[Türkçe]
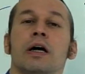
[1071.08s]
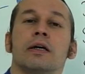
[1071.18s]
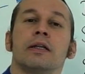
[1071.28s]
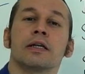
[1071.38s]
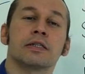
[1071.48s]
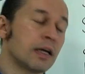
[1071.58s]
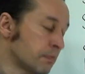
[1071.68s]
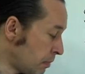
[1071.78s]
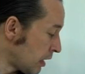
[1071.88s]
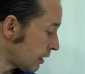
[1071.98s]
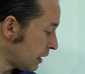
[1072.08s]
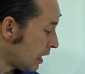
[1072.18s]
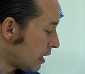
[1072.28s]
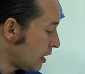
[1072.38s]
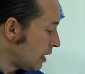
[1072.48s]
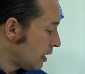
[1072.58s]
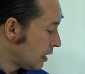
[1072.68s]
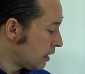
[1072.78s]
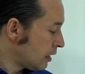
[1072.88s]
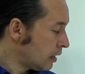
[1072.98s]
arkadaşlar? Maria
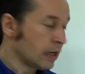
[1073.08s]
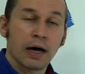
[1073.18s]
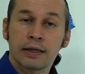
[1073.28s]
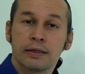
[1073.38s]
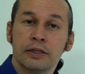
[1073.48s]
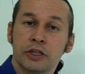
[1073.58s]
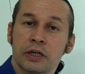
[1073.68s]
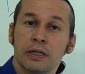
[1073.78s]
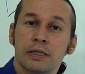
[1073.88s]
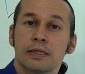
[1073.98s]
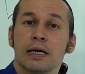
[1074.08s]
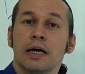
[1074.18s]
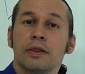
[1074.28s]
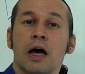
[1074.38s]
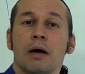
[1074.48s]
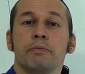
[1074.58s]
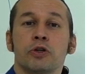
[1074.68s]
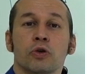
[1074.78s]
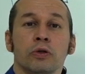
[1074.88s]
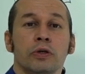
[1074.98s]
e, adlı şahıs ne
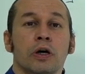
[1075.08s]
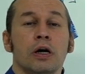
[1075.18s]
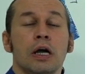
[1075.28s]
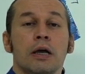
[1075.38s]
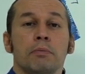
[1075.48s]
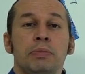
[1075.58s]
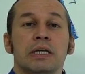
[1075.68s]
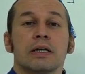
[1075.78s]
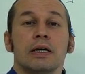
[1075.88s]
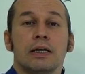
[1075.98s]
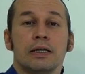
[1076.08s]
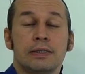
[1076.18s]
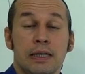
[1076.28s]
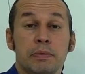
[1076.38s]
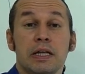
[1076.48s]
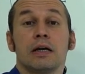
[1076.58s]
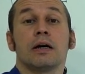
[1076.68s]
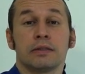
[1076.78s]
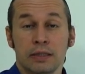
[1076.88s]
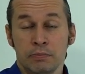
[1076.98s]
yapmış oluyor? Bir e, seminere
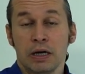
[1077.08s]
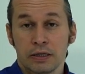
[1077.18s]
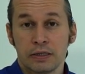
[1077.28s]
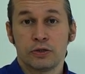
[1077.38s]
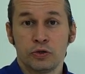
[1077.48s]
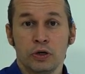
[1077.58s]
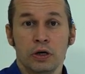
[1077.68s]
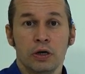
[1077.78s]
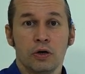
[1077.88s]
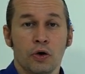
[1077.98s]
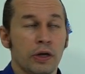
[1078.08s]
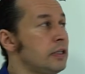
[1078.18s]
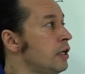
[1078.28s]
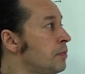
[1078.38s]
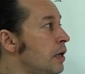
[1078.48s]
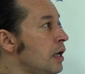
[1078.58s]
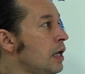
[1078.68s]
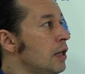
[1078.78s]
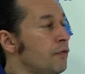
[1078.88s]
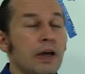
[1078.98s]
katılmak istiyor. Öyle değil mi?
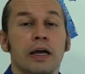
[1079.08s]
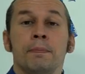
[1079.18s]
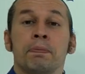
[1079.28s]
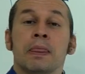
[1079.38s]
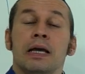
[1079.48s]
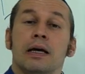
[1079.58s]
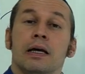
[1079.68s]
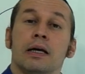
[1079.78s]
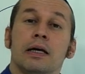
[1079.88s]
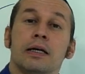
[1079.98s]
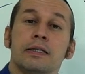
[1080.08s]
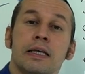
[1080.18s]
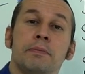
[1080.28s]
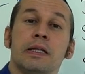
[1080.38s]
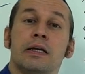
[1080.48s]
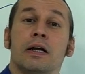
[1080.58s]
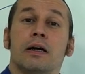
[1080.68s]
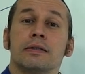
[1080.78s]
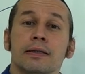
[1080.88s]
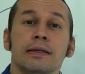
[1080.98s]
Ve e, seminere
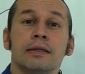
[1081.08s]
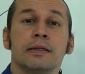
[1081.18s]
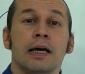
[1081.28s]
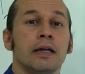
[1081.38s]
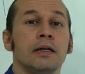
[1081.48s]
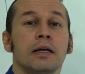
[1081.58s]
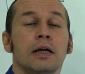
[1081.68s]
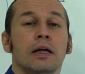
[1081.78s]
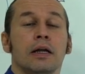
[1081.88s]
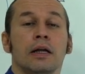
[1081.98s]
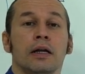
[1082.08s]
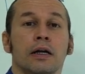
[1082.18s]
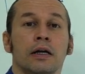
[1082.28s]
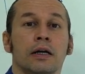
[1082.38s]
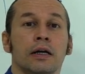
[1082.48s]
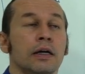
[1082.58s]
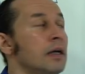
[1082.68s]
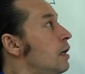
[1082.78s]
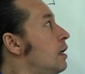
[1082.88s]
katılırken e,